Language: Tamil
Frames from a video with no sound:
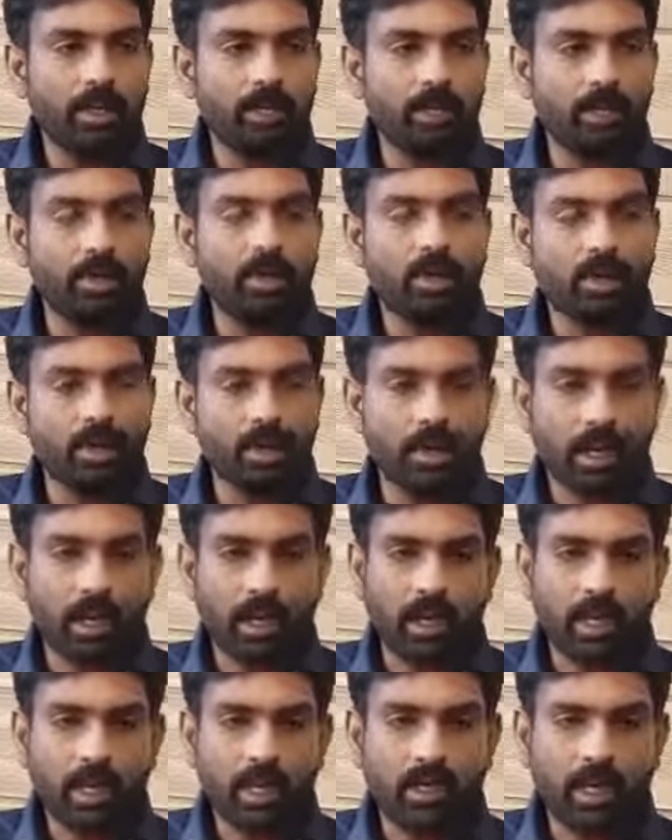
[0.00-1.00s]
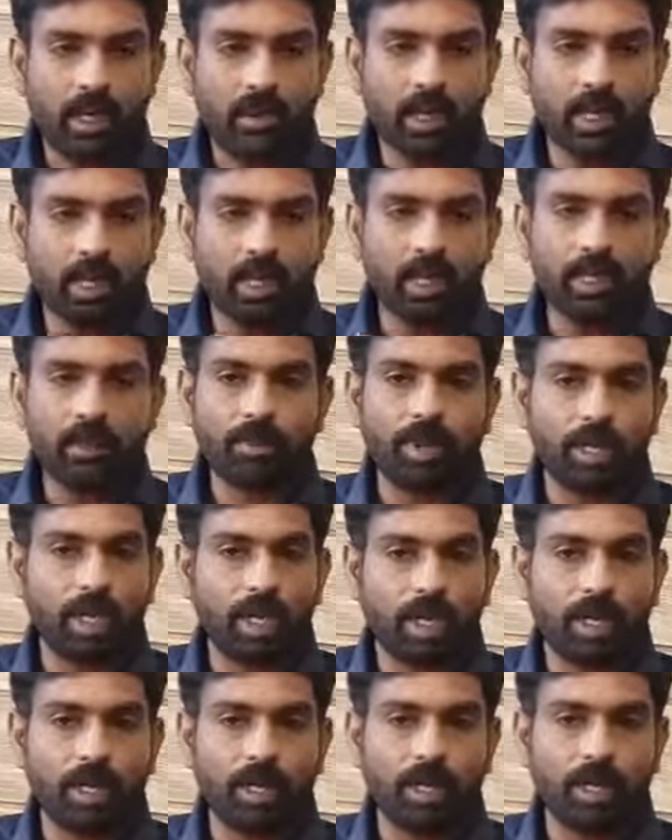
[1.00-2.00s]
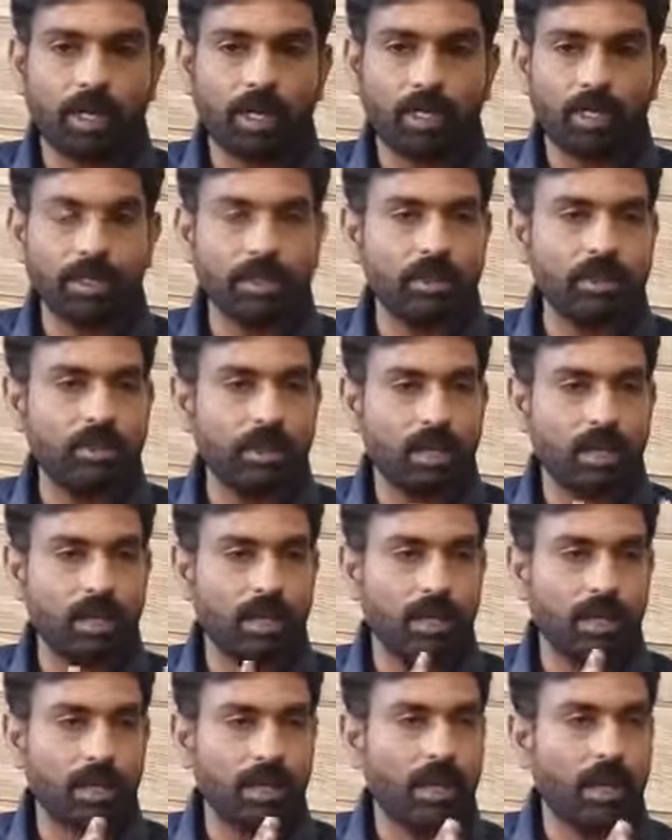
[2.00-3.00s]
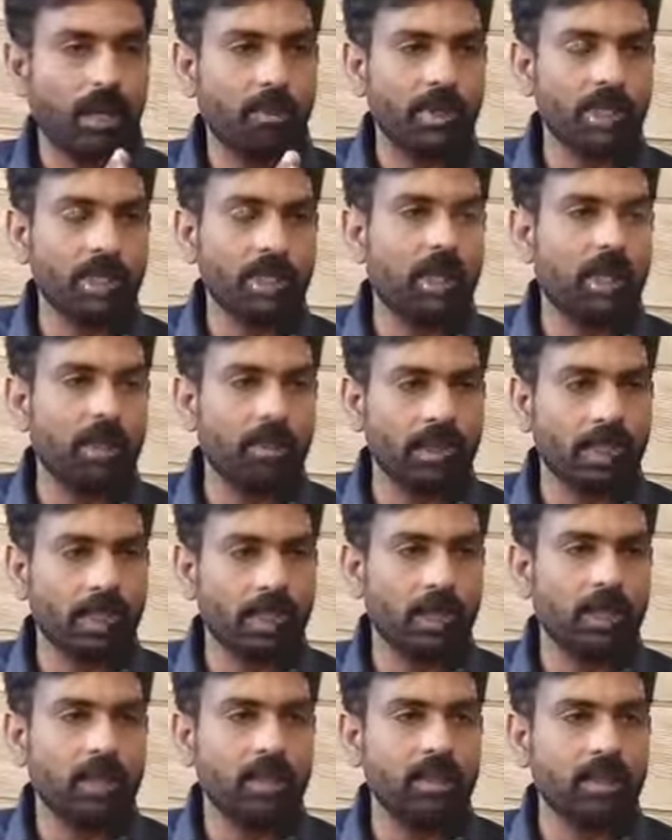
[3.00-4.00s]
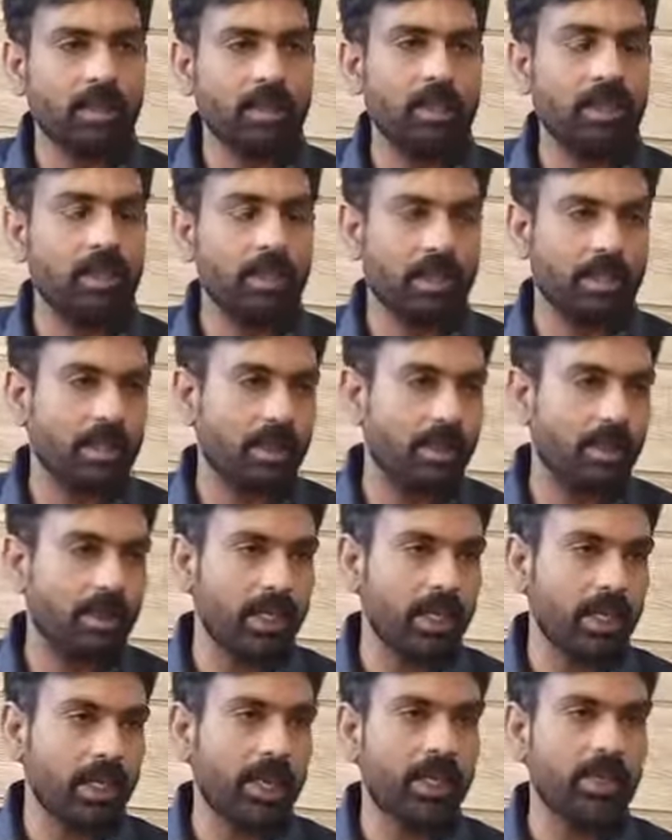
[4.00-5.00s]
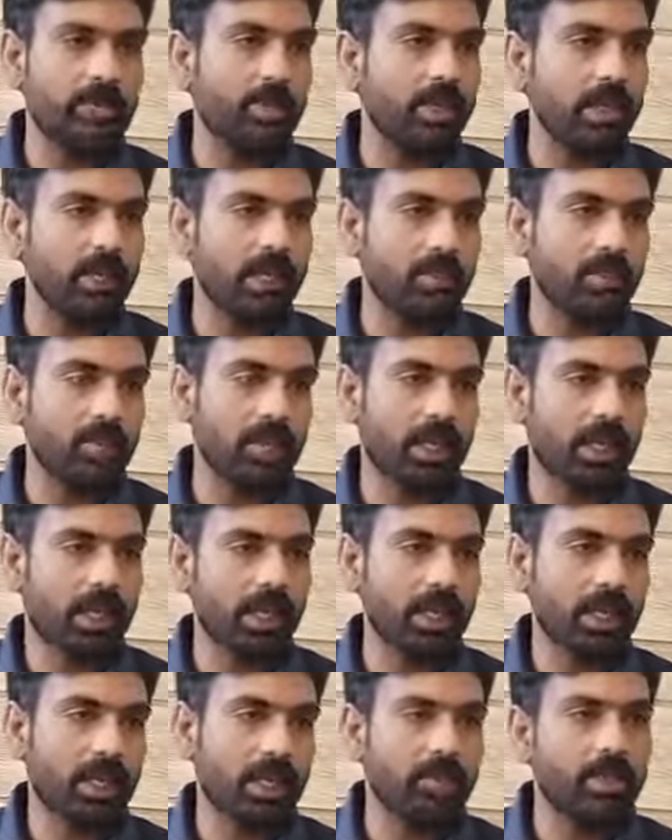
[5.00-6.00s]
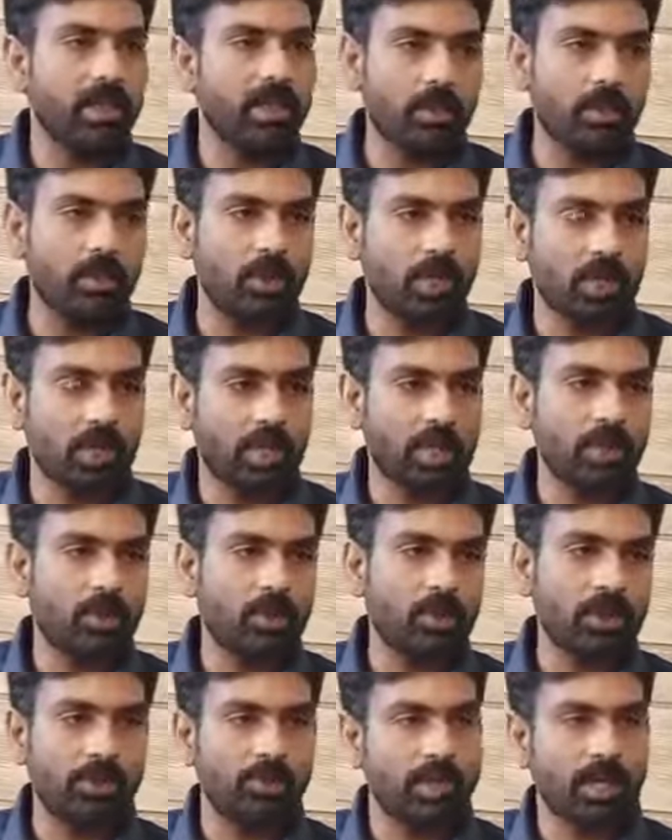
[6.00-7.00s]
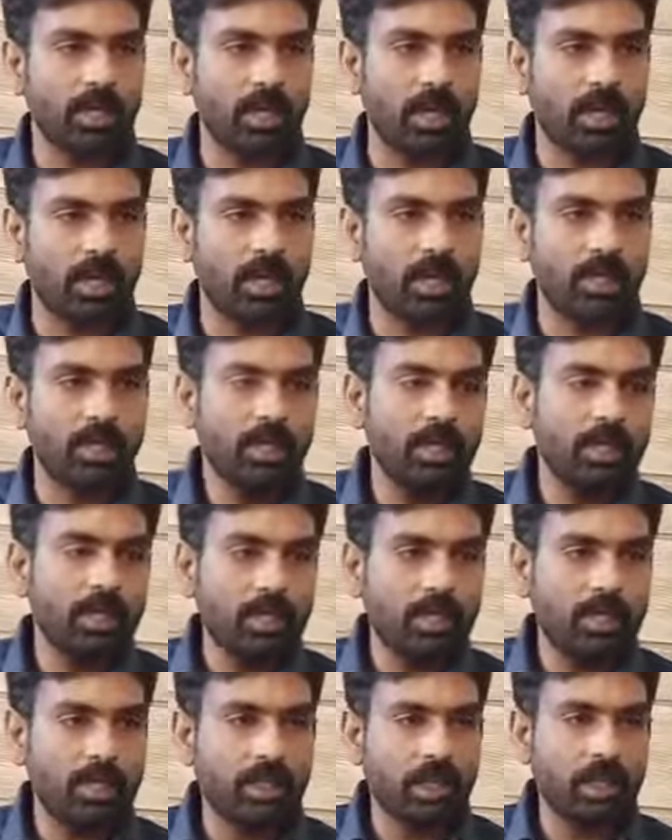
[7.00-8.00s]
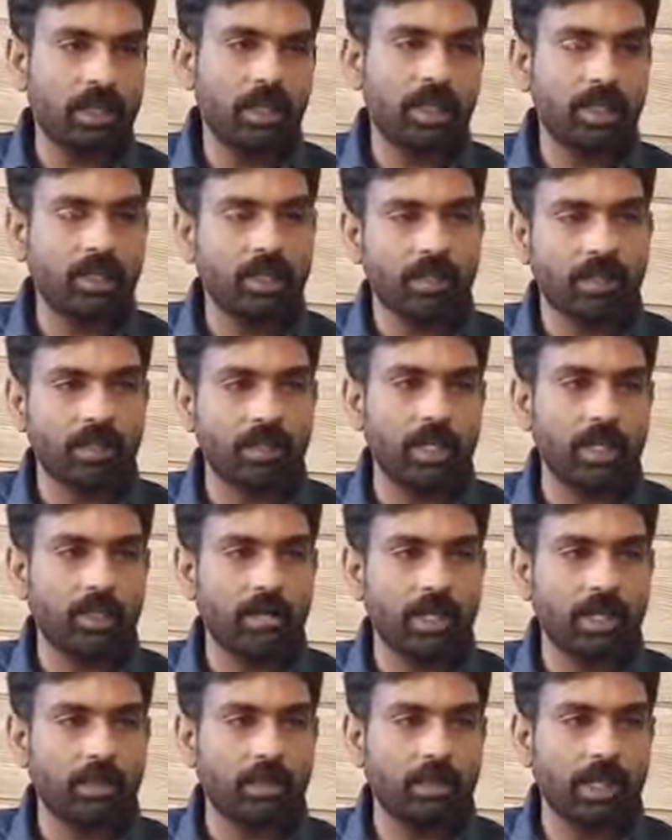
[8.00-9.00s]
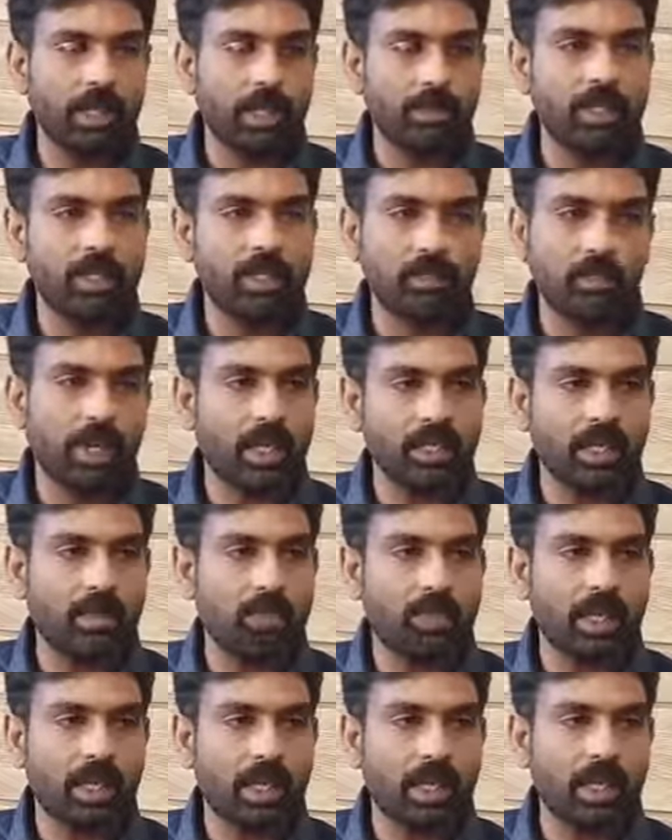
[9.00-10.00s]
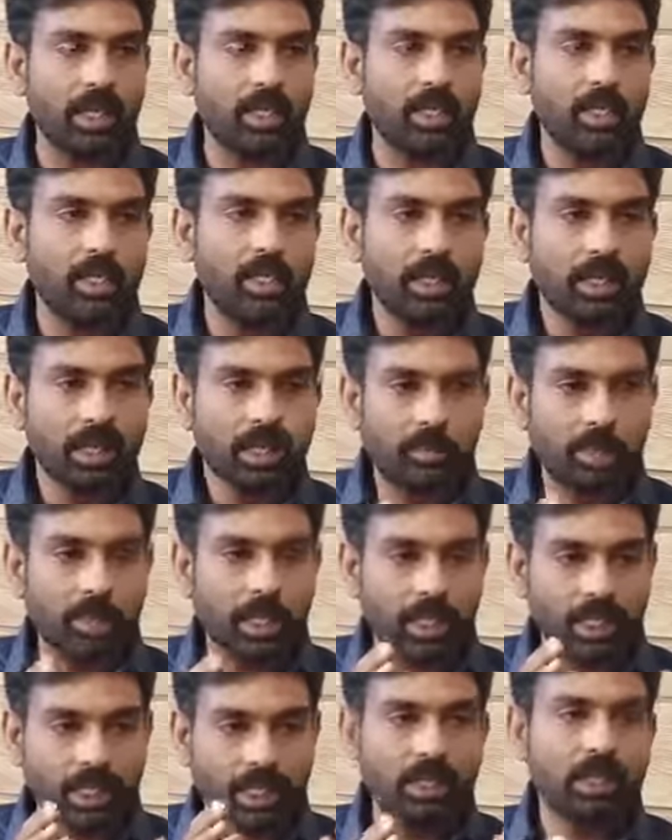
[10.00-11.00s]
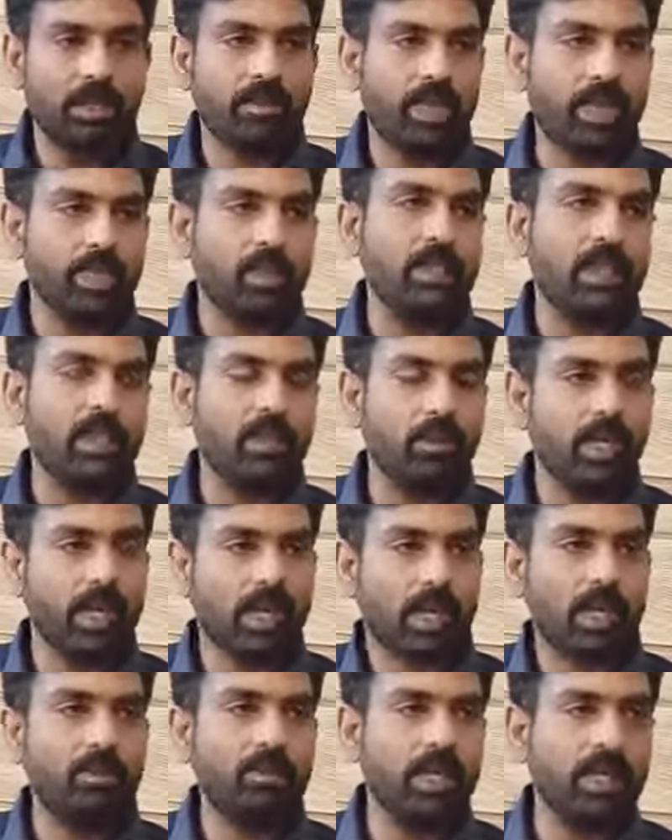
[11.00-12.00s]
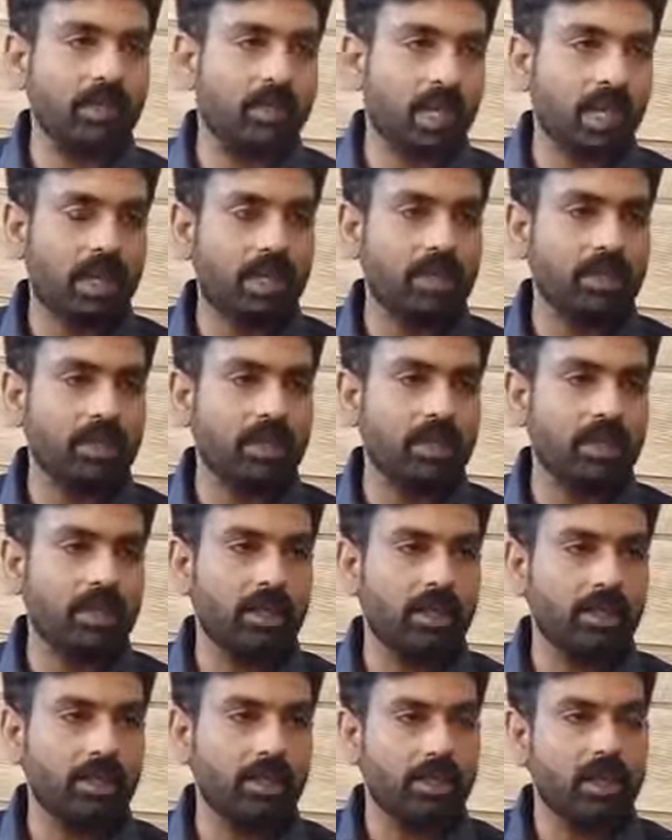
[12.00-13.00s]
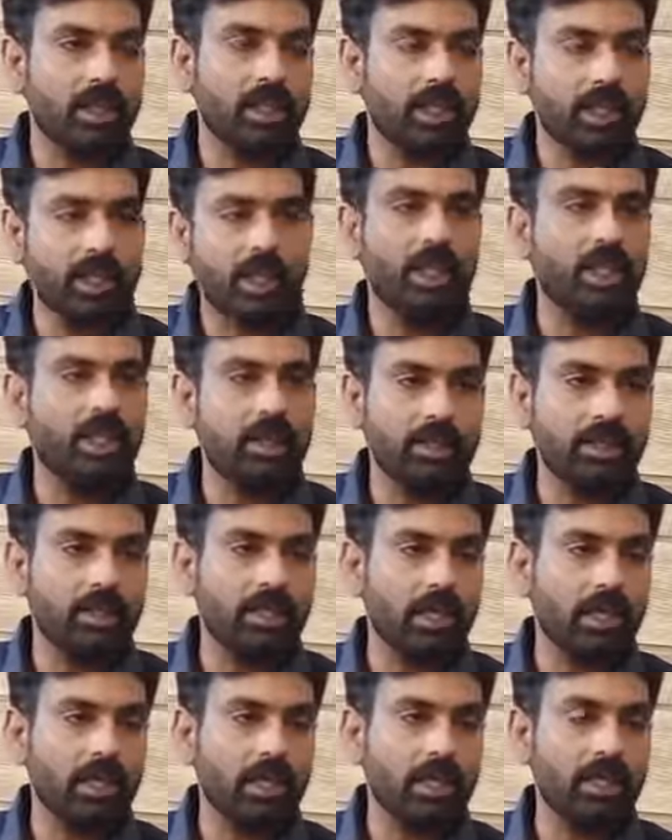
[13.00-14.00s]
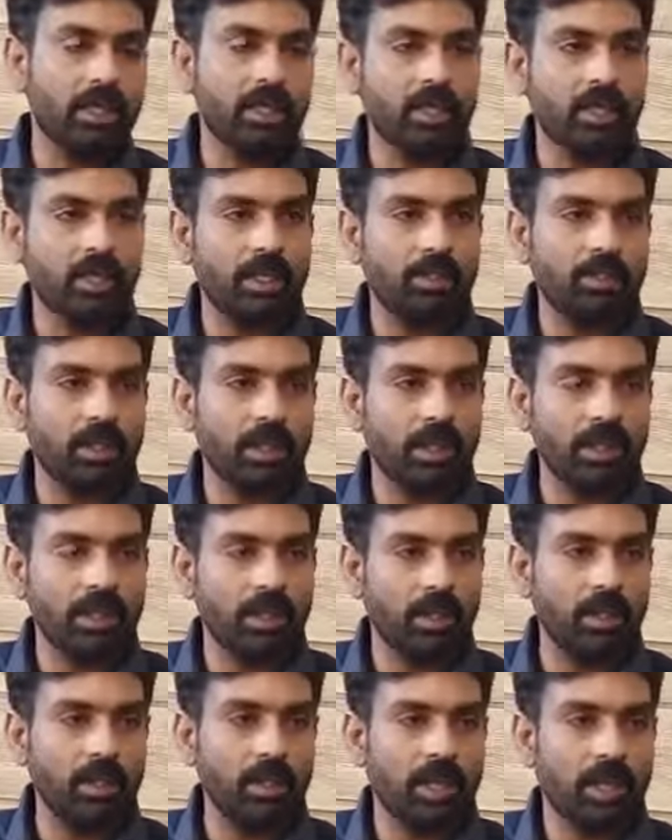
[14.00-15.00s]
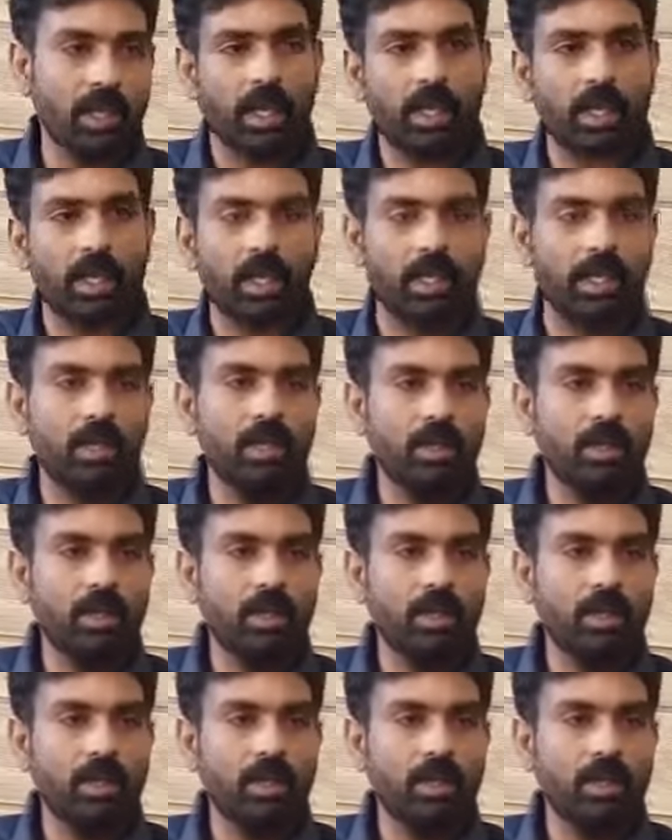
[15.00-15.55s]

இப்போது அவங்க என்ன பண்ணுறாங்கன்னா கம்பெனி ஆரம்பிக்கிறாங்க திடீர்னு அந்த கம்பெனியை காலி பண்ணிட்டு போயிடுறாங்க கம்பெனியை மூடிடுறாங்க க்ளோஸ் பண்ணிடுறாங்க இதனால் அதிகமான பேர் வந்து பாதிக்கப்படுறாங்க இப்போ இந்த வரிசையில் உங்கள் கம்பெனி வராதுன்னு சொல்கிறதுக்கு என்ன நிச்சயம் இருக்குது இதை பற்றி உங்களால்